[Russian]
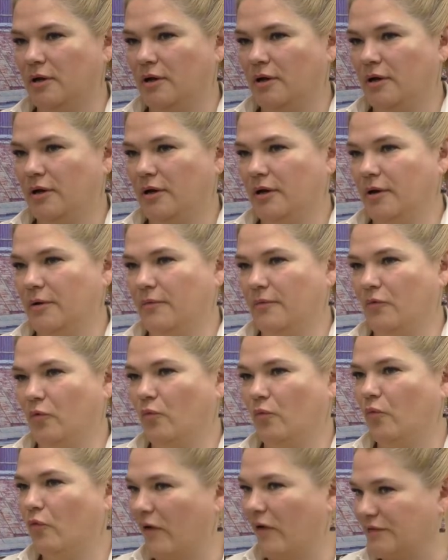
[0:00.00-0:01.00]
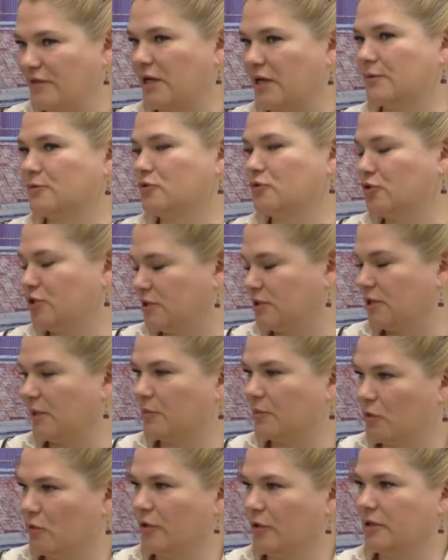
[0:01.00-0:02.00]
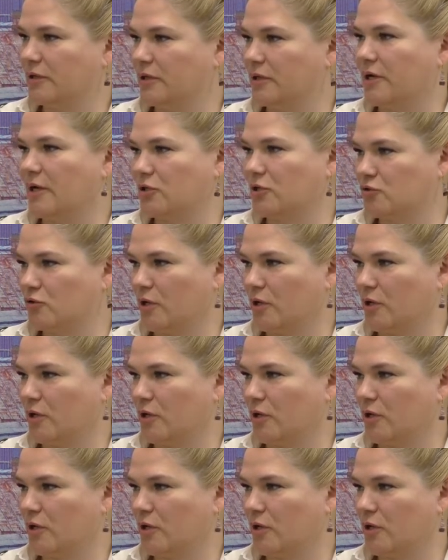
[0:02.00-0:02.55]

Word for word: а, во всяком случае, со мной это хорошо